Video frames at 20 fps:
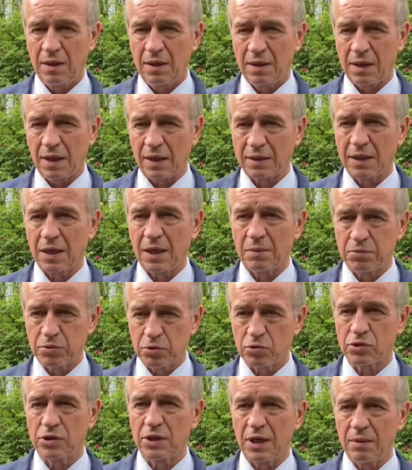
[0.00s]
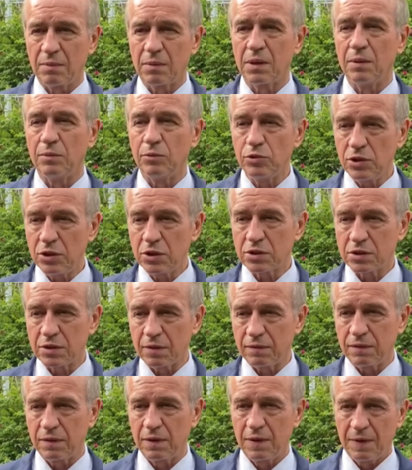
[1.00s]
когда обсуждаем коммунистов
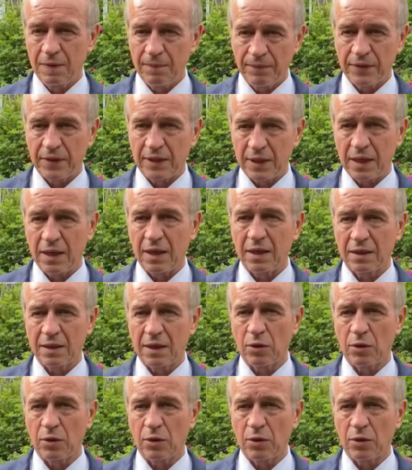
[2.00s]
на